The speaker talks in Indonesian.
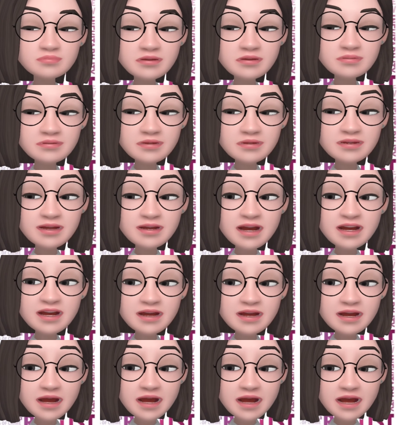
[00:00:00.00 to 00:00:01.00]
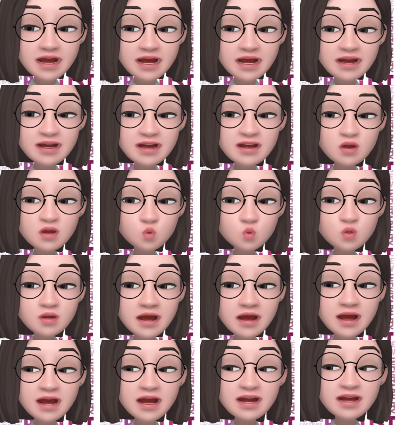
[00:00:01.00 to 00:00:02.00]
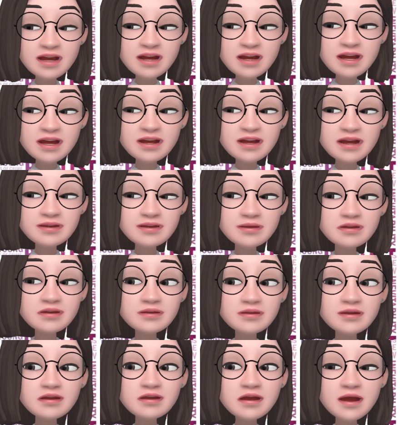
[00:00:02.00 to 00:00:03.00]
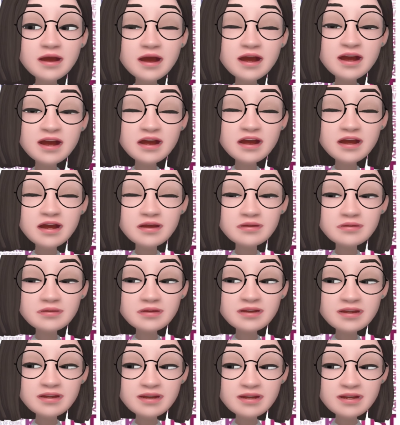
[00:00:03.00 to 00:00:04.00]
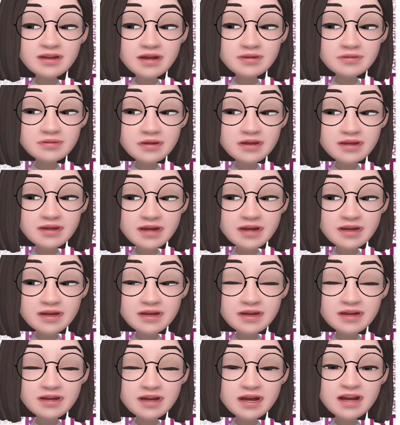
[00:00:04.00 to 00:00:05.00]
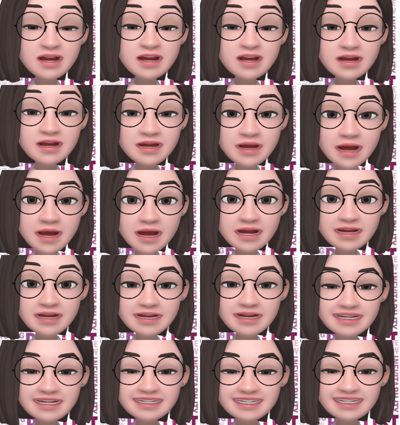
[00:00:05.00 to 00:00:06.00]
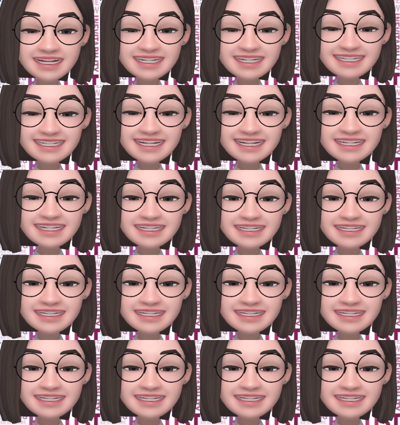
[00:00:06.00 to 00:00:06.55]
Misalnya, usaha kegiatan manusia beserta prestasinya yang tercatat.